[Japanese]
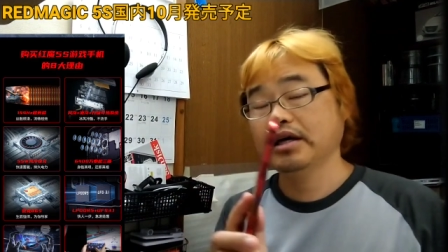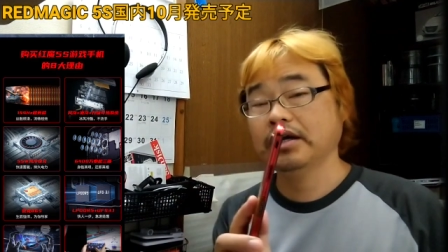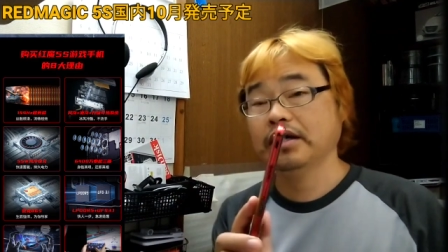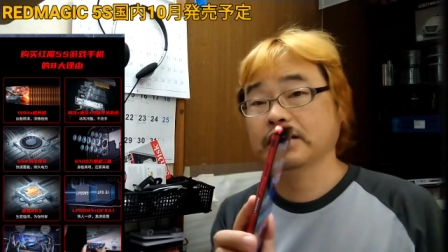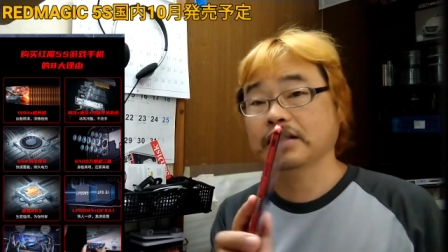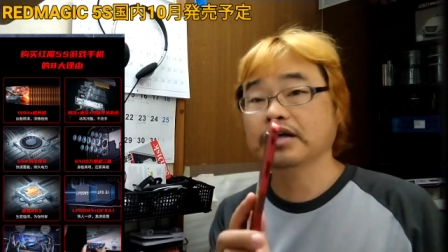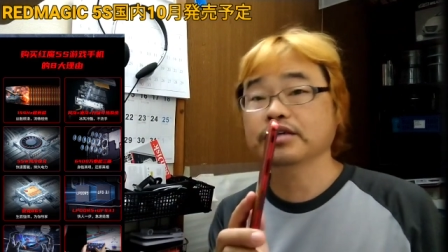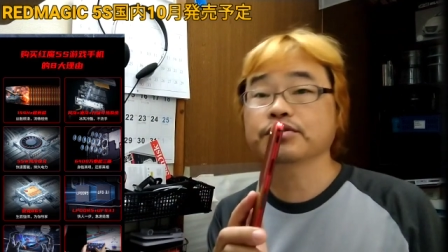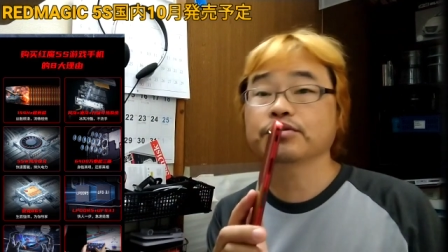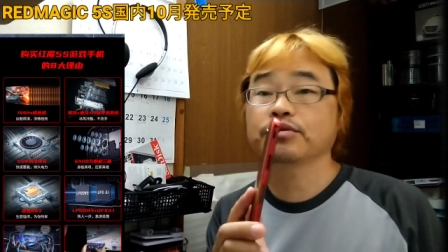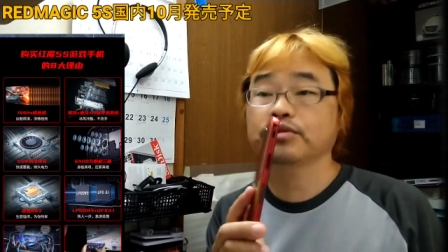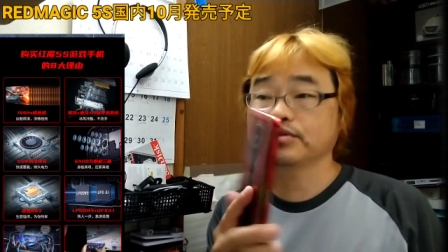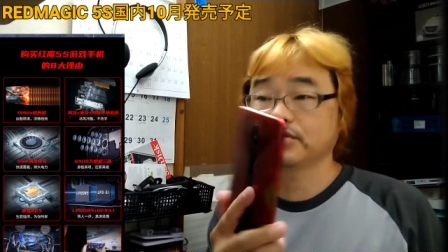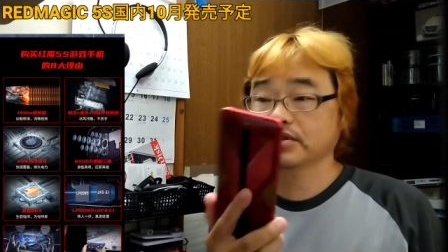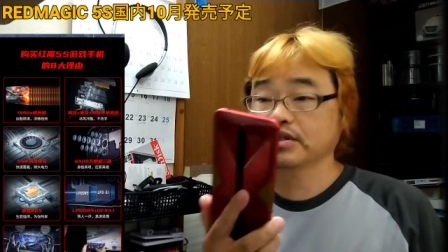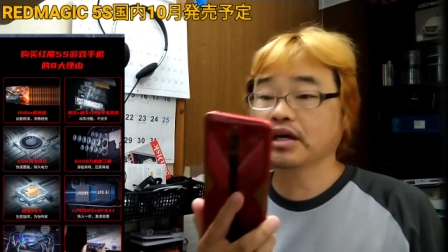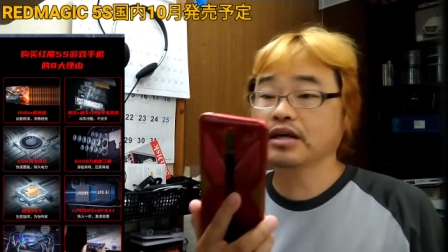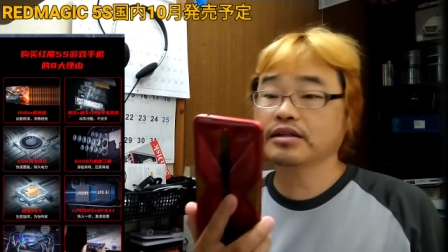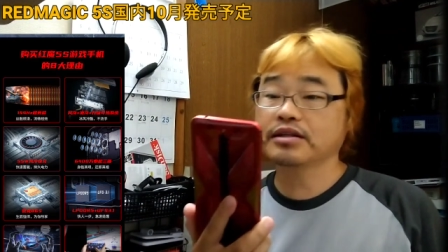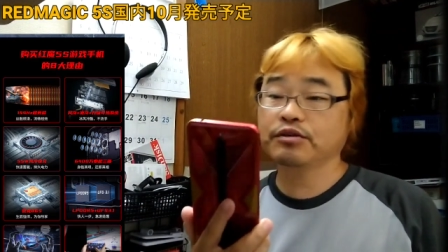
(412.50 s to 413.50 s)
えー、画像を
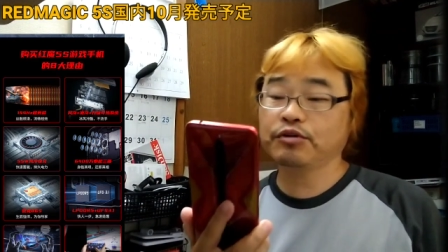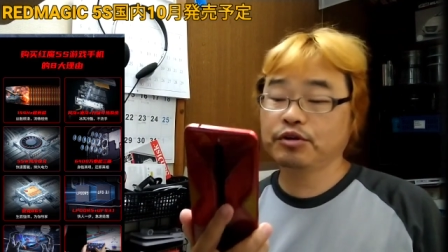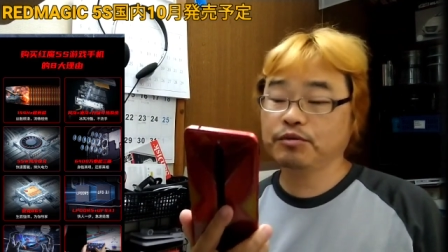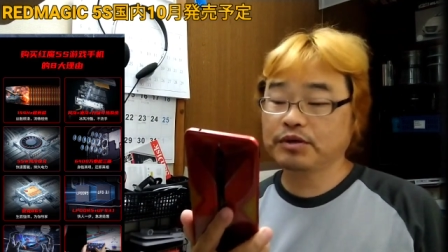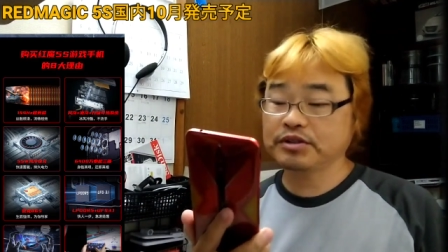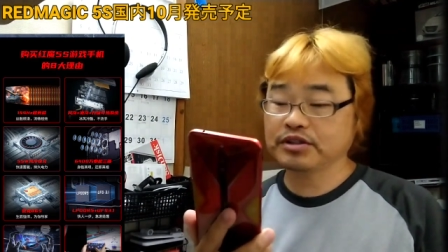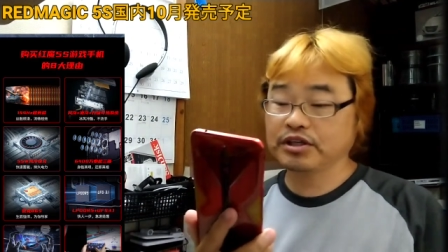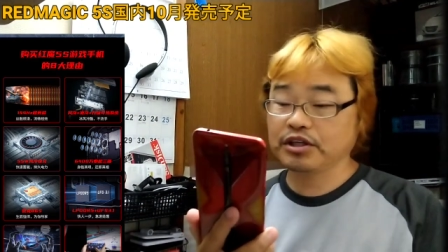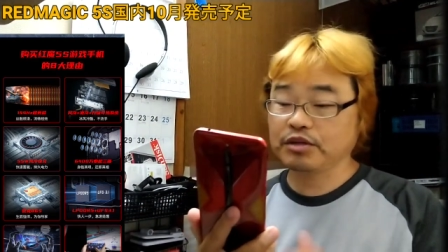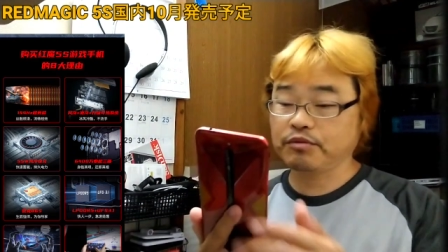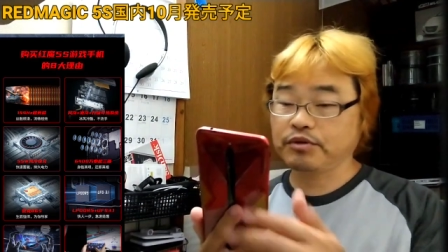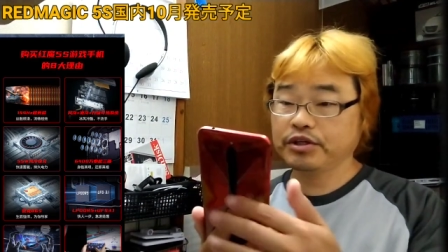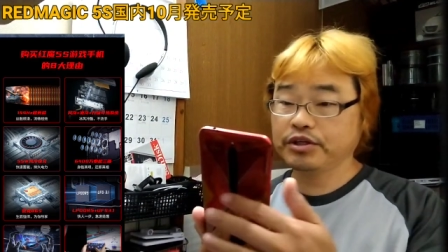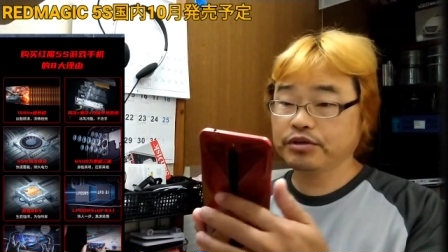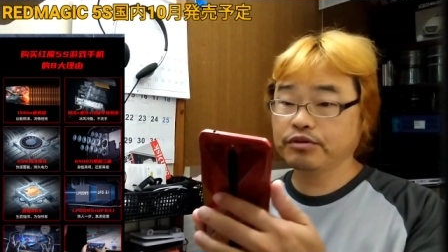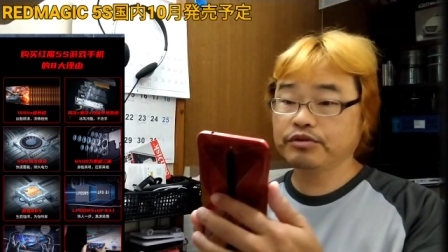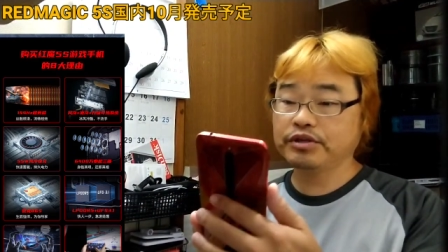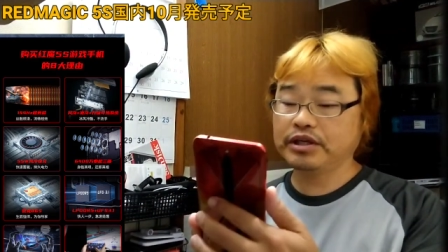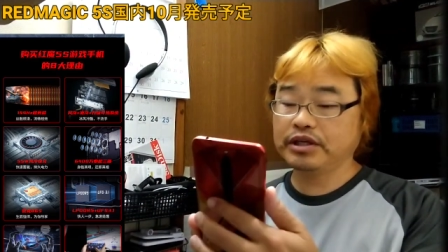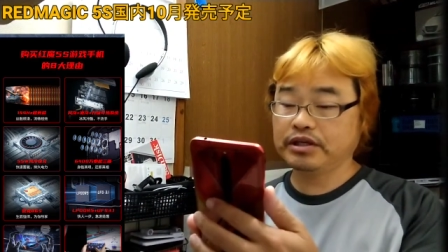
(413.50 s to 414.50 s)
使っておりますけども、
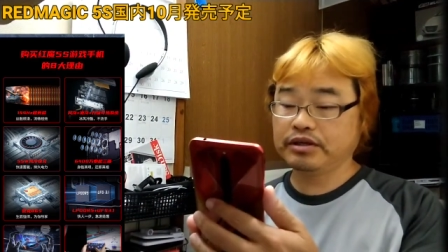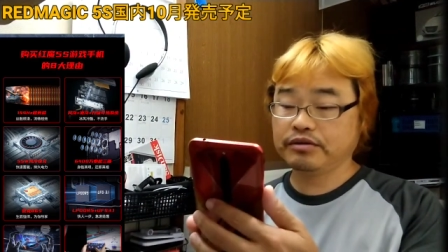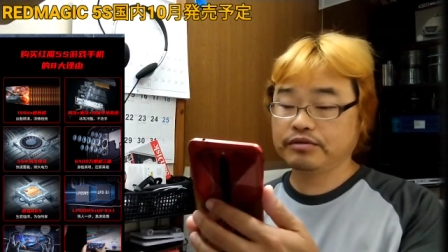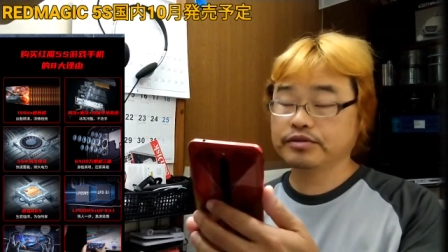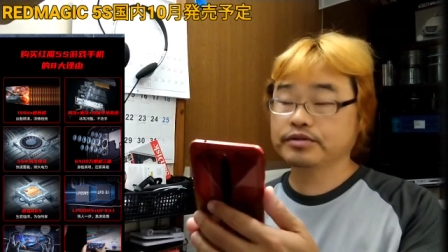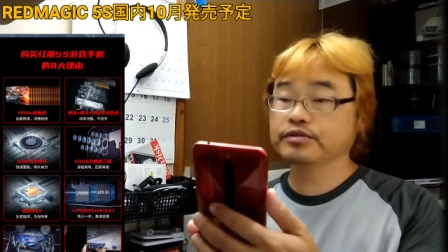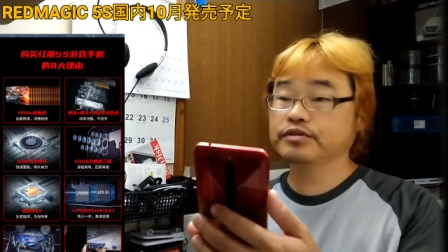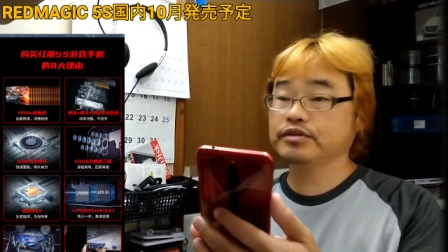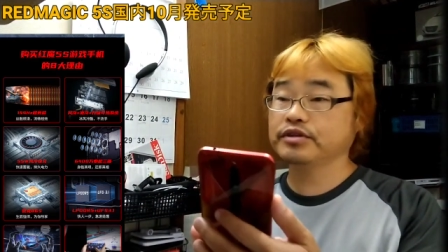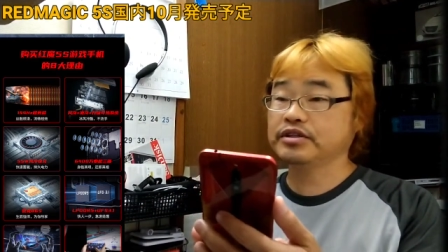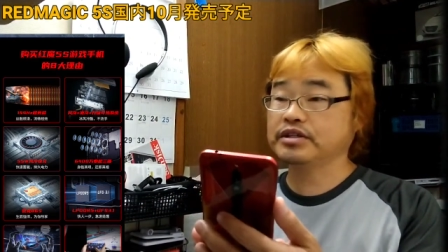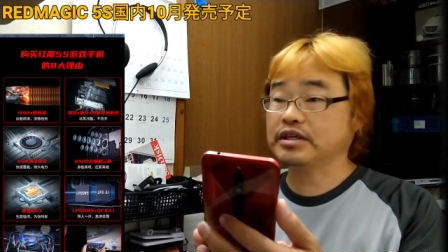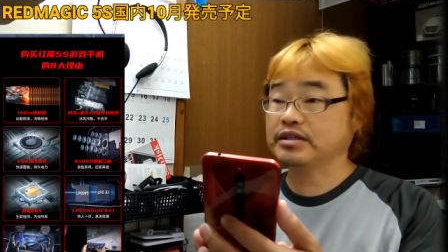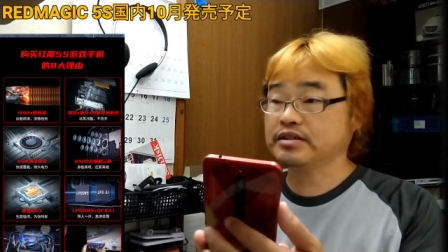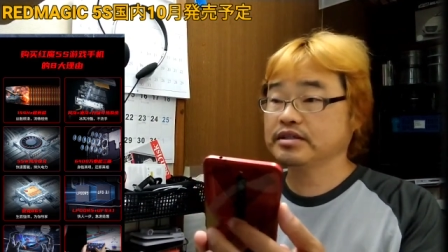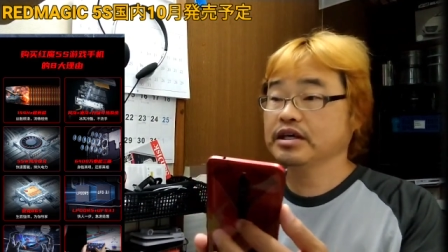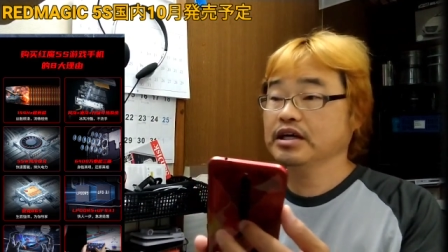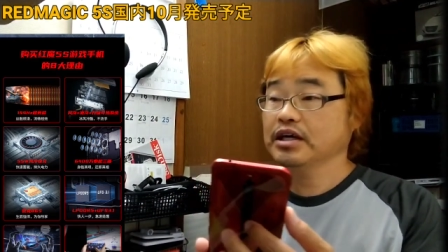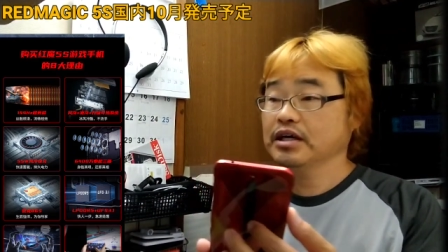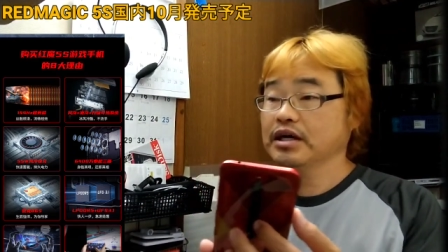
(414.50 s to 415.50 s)
非常に美しい
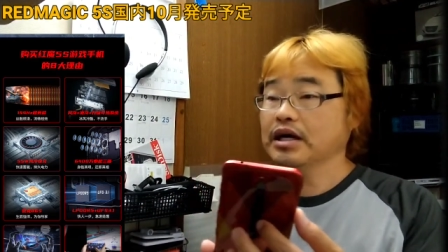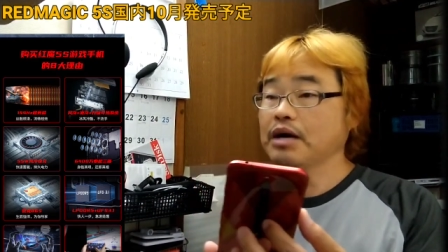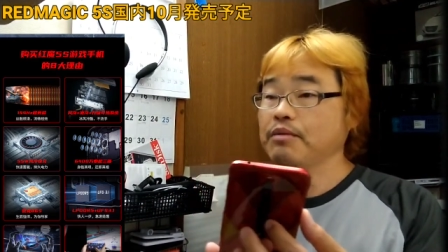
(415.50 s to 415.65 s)
です。